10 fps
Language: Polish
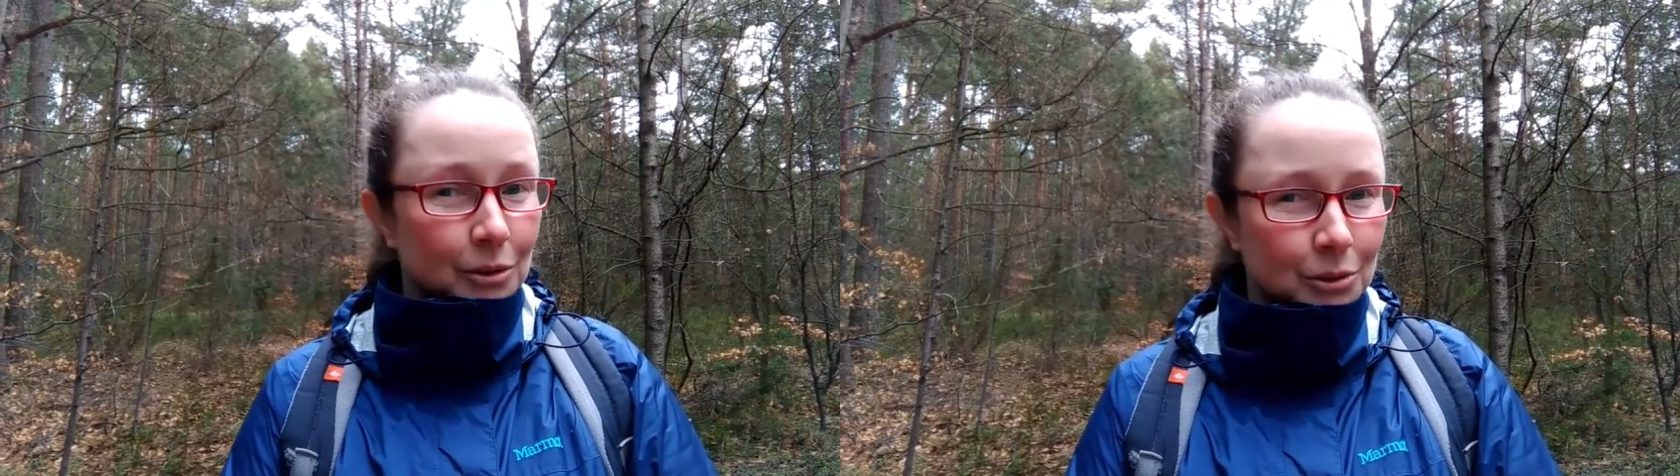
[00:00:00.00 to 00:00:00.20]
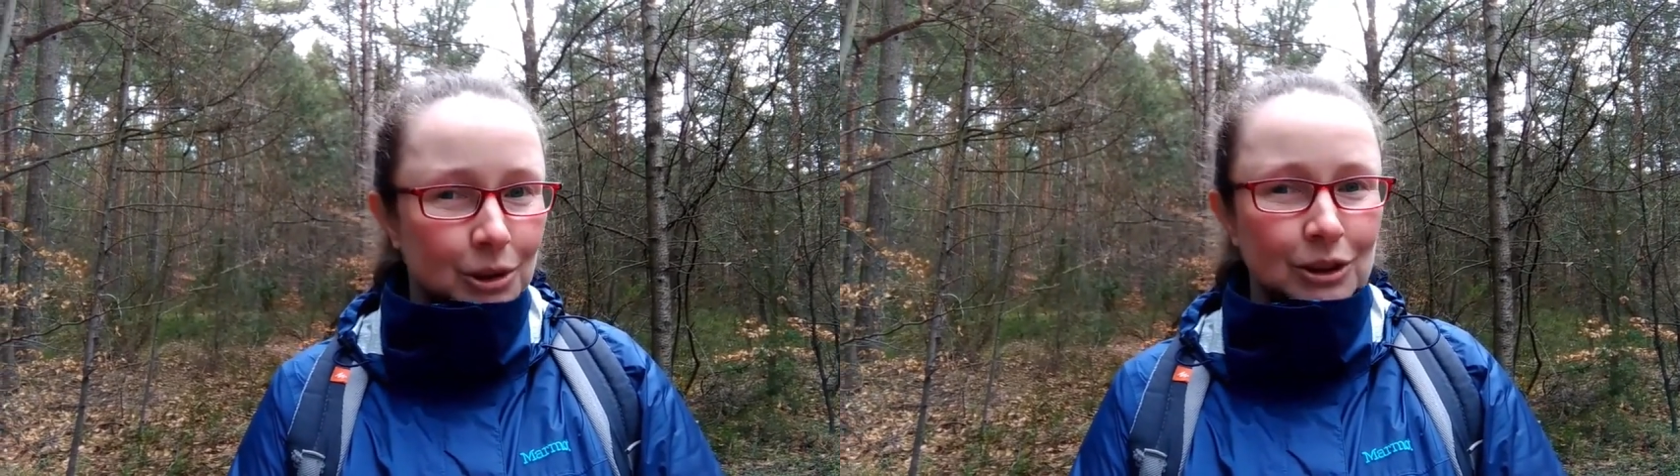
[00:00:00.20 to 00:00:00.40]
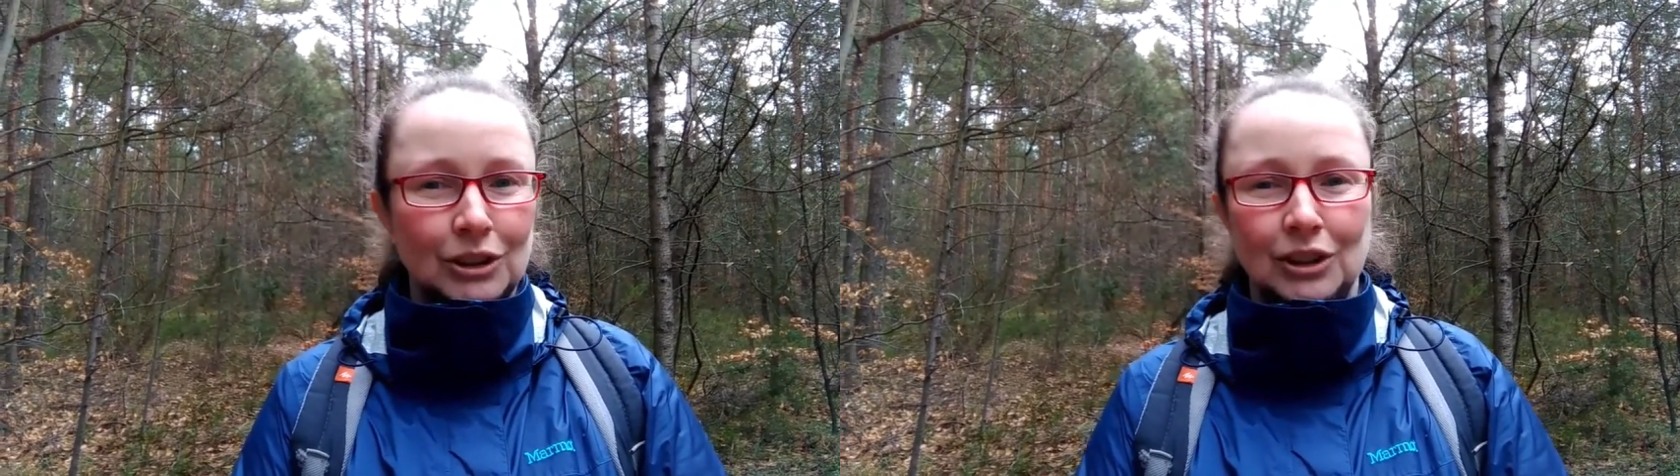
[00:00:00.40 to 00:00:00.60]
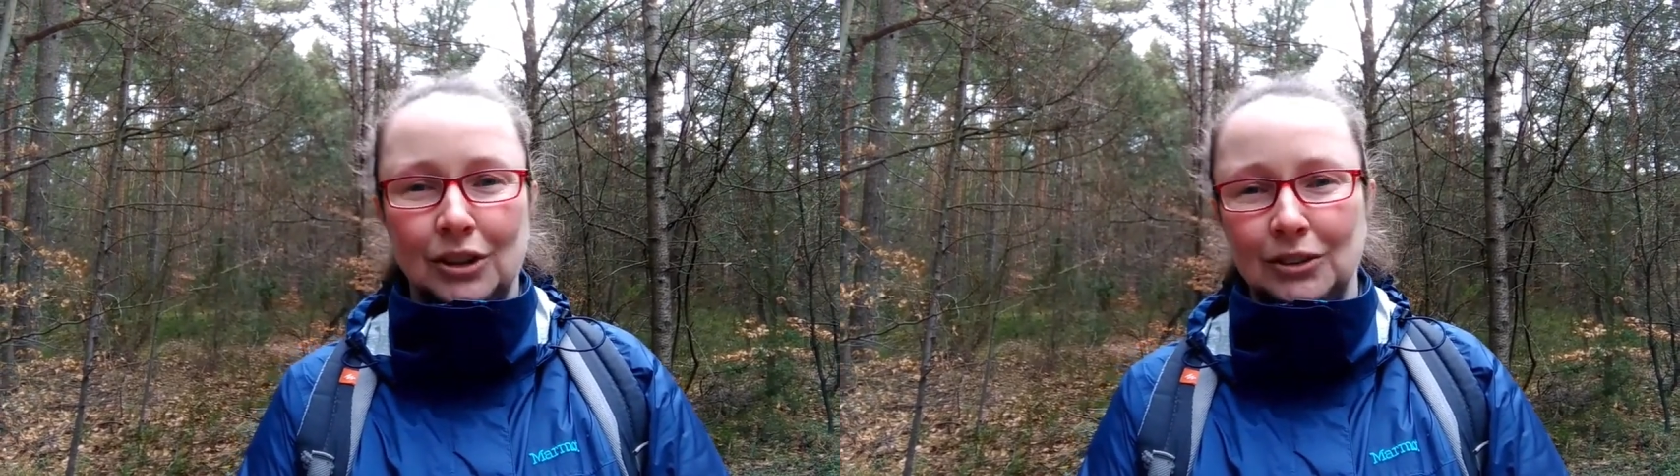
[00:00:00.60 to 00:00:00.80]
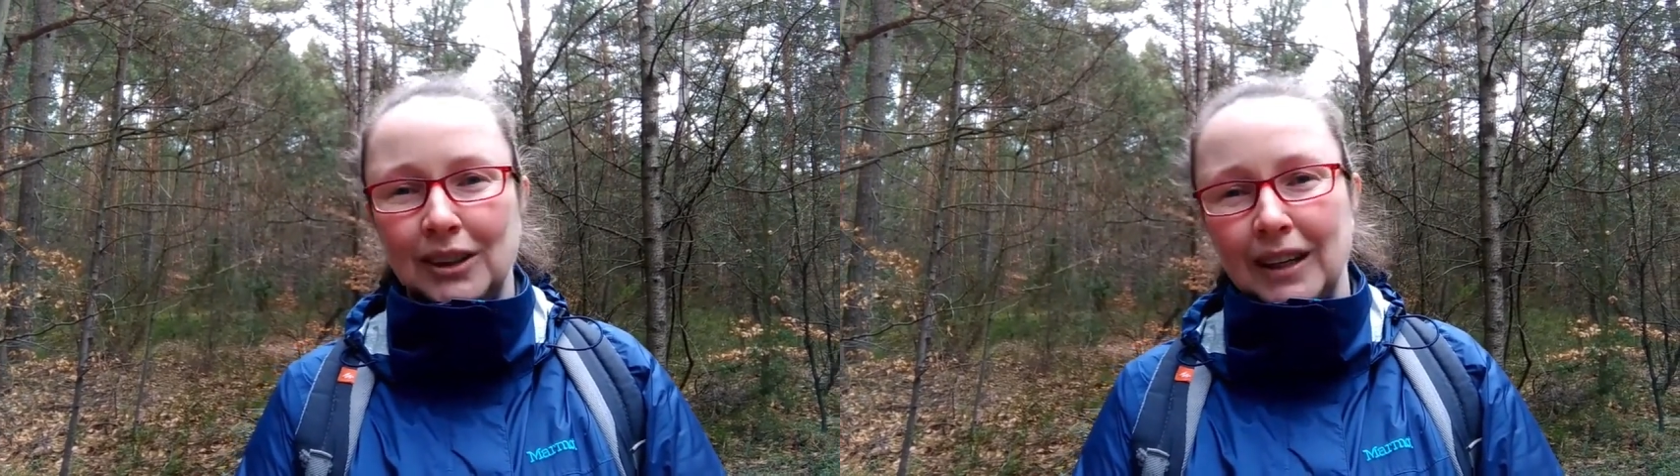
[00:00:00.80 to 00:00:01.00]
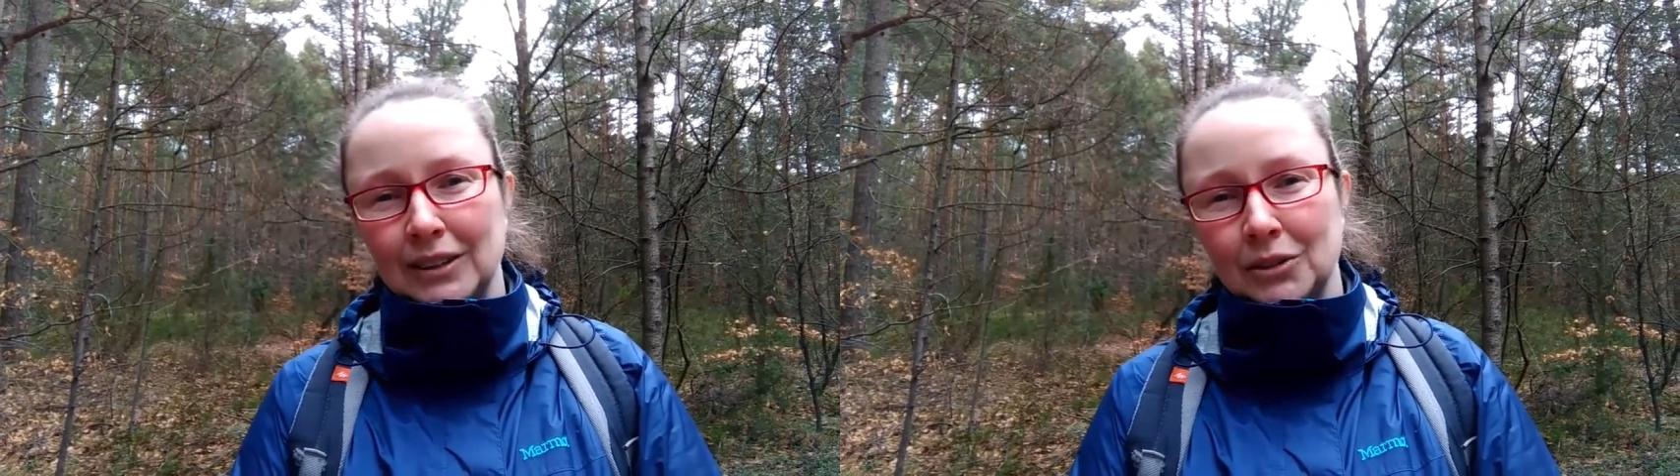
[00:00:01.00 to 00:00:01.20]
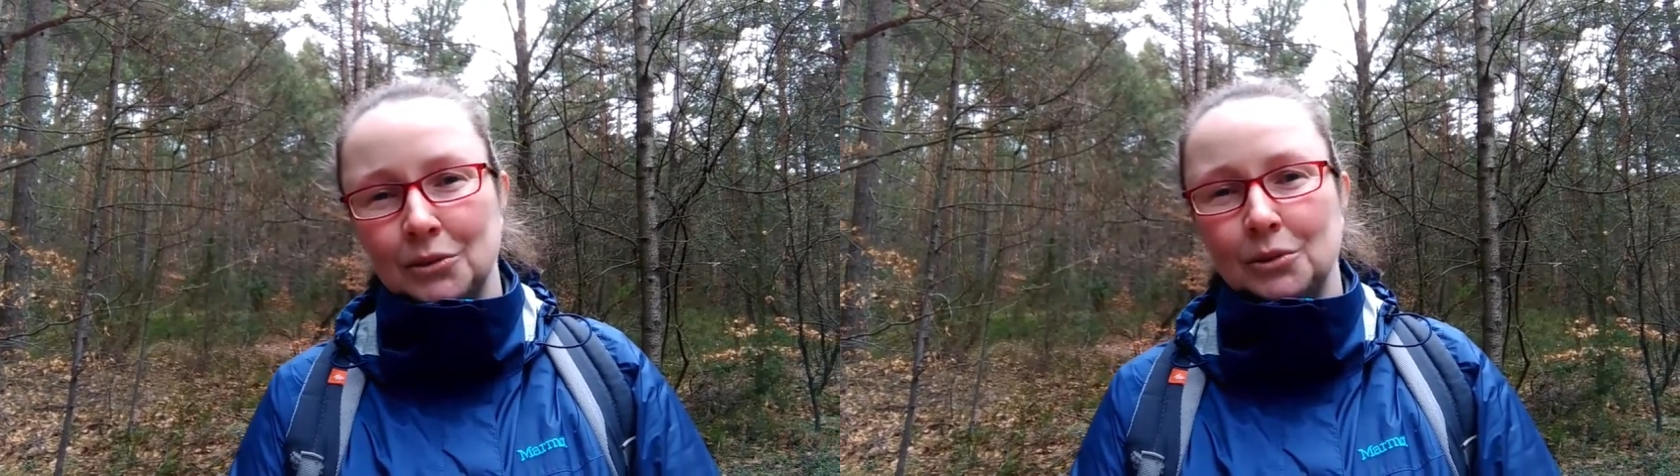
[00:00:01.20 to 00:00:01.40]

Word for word: różni się od lasu,